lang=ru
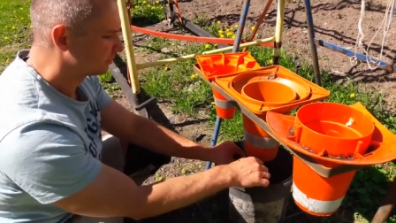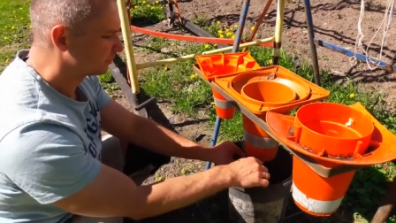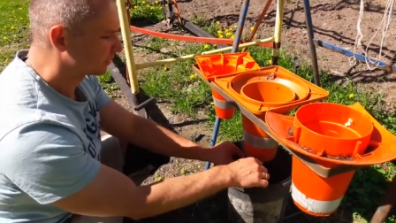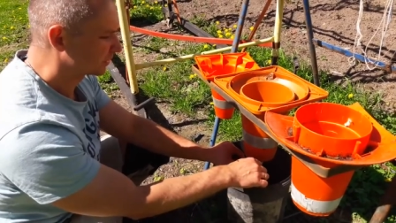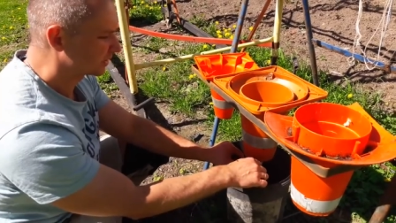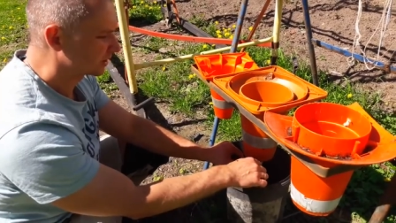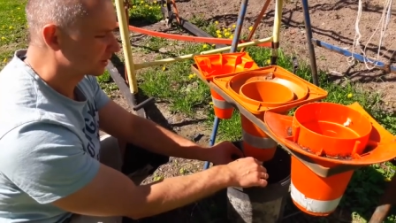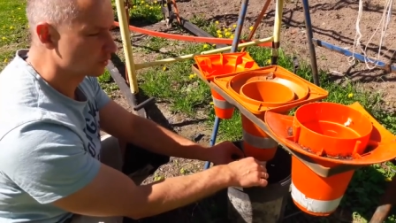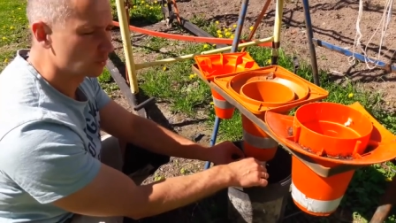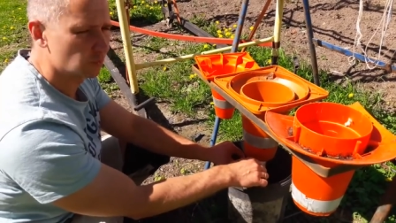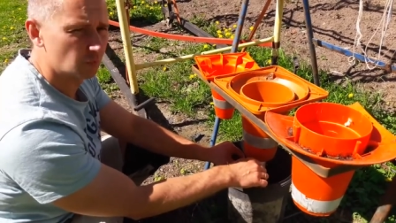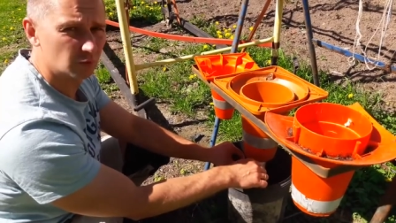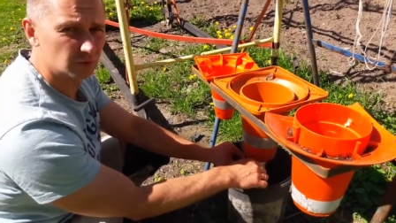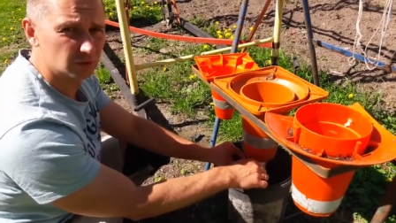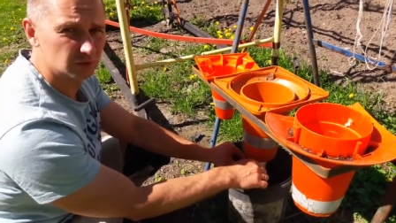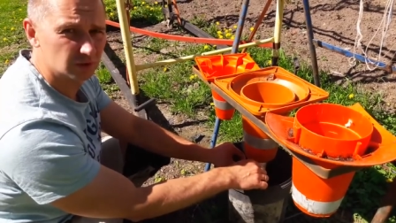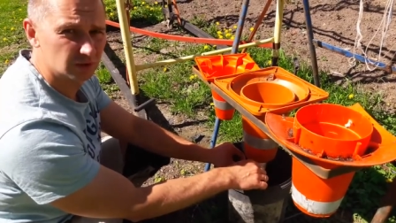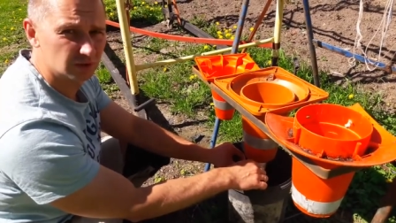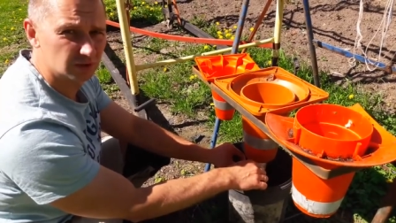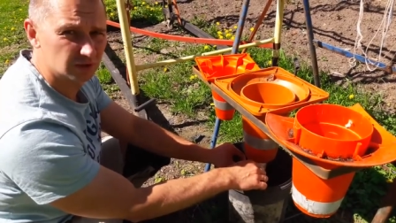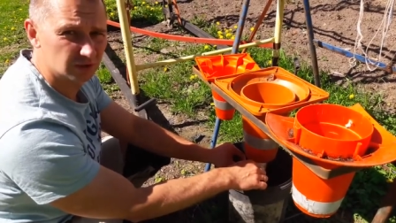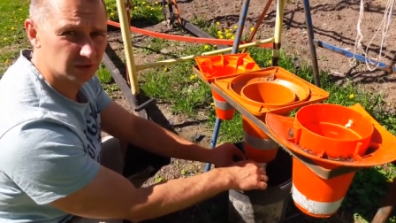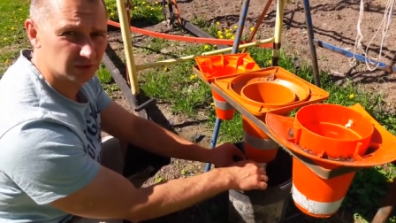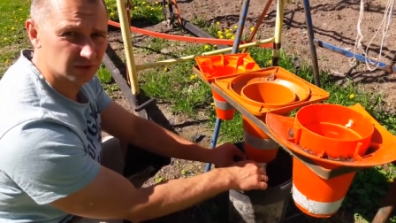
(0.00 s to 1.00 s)
прокол,
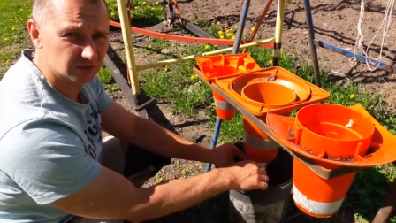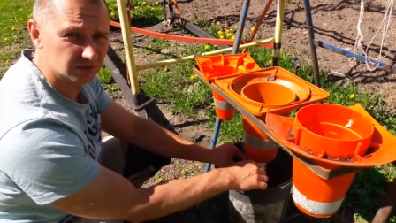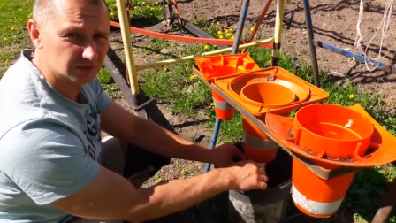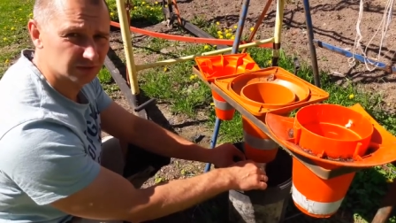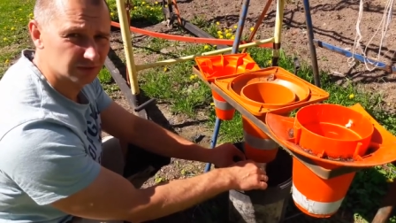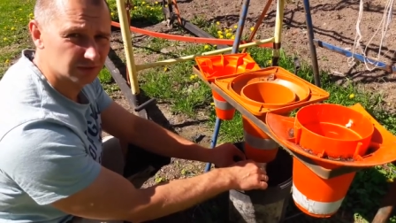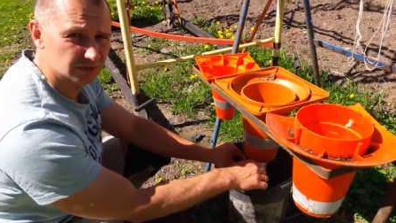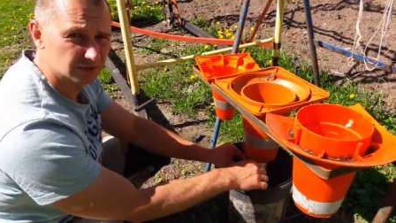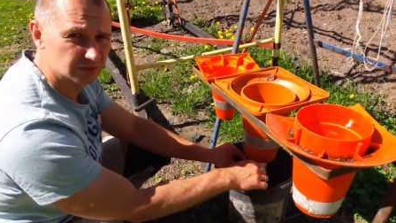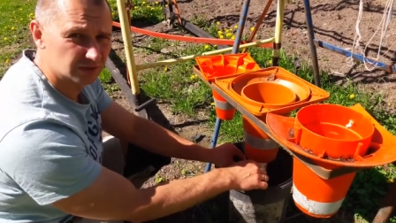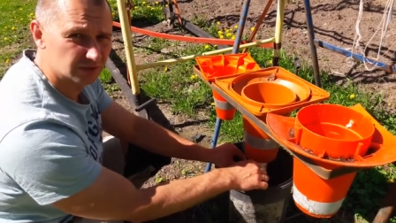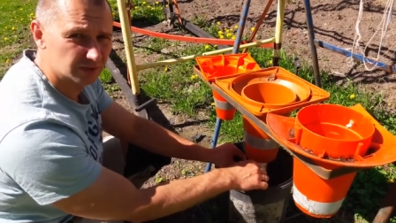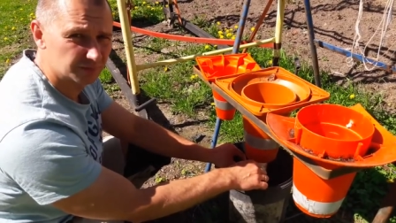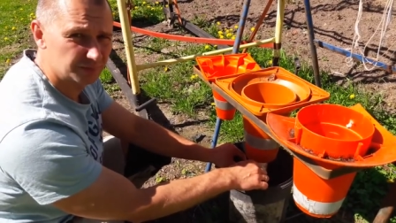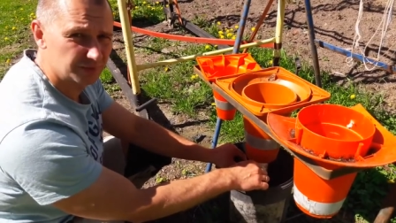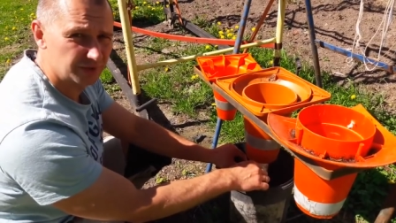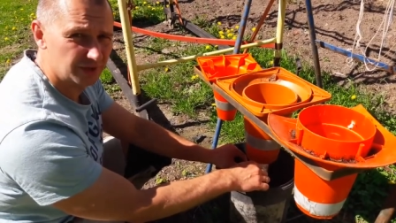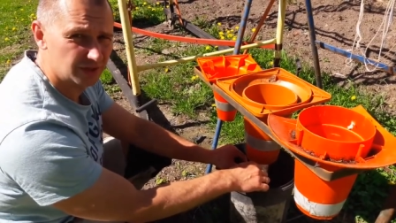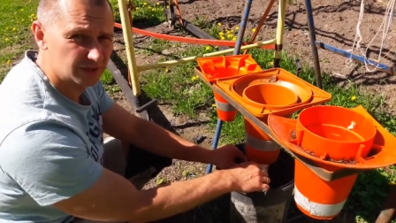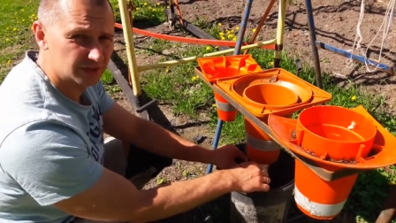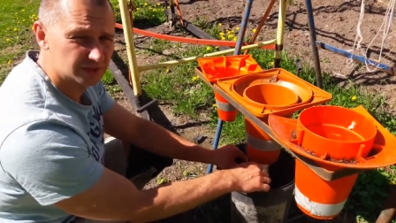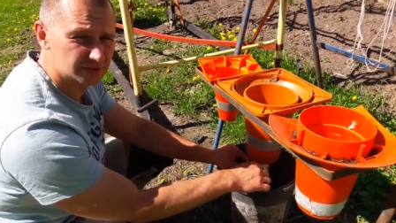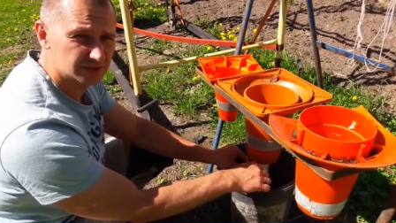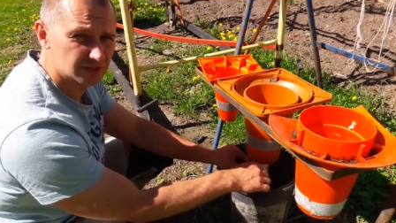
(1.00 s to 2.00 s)
э,
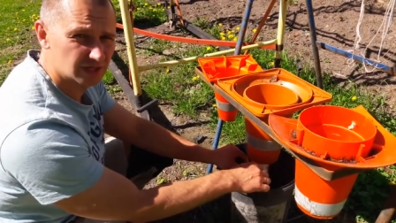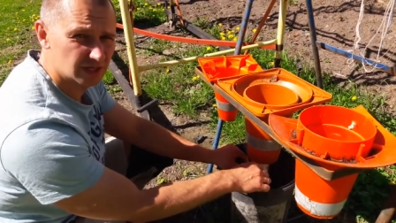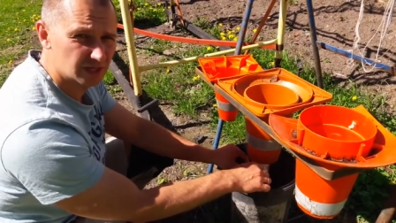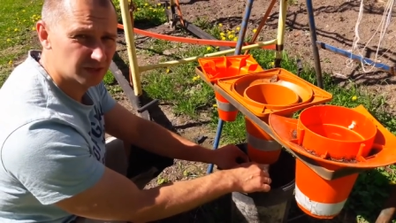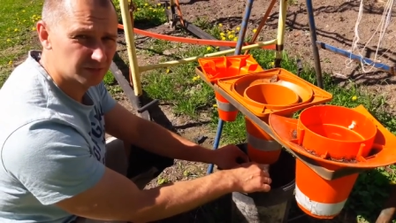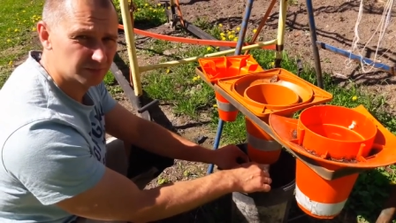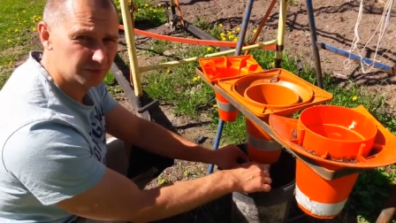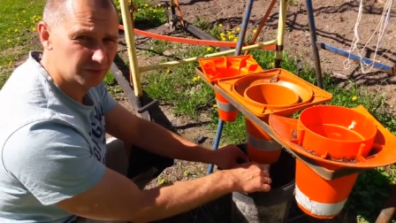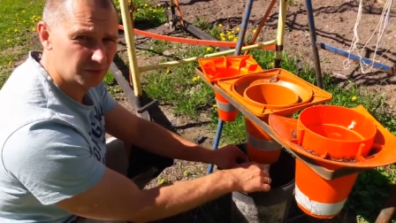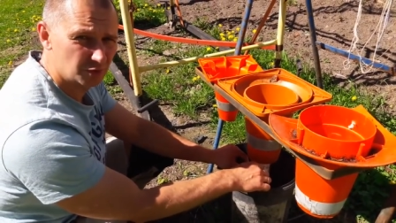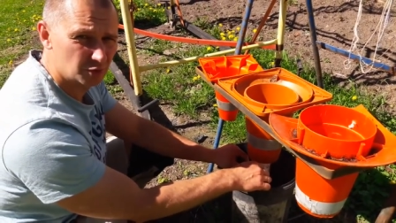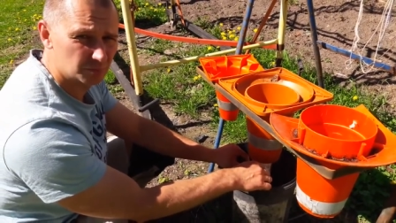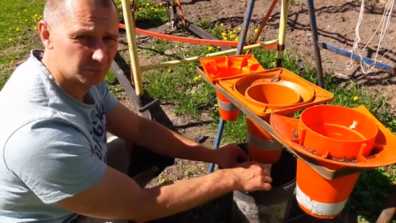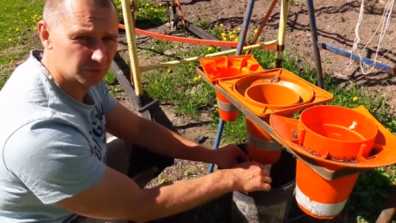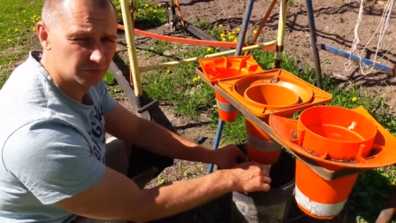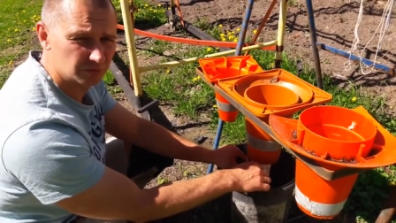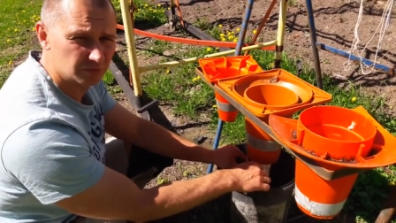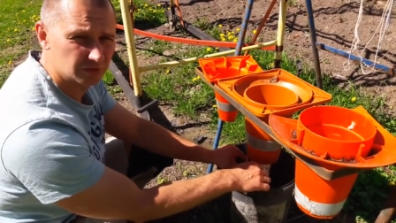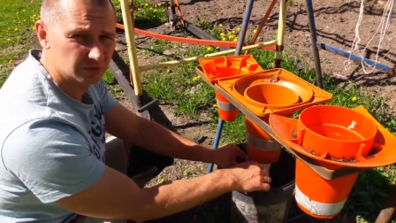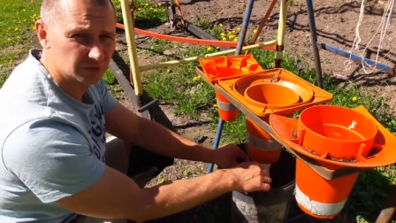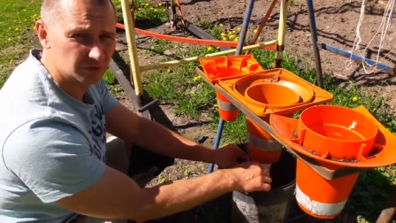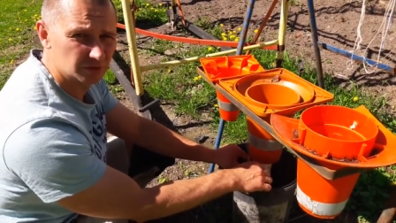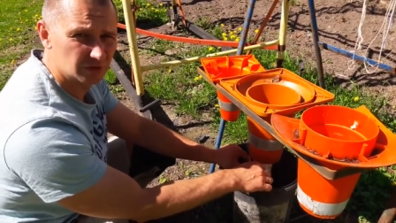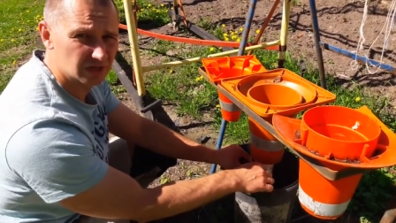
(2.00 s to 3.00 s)
перерезаем еремную
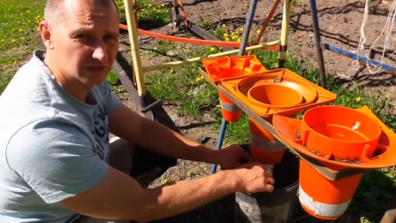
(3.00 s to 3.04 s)
вену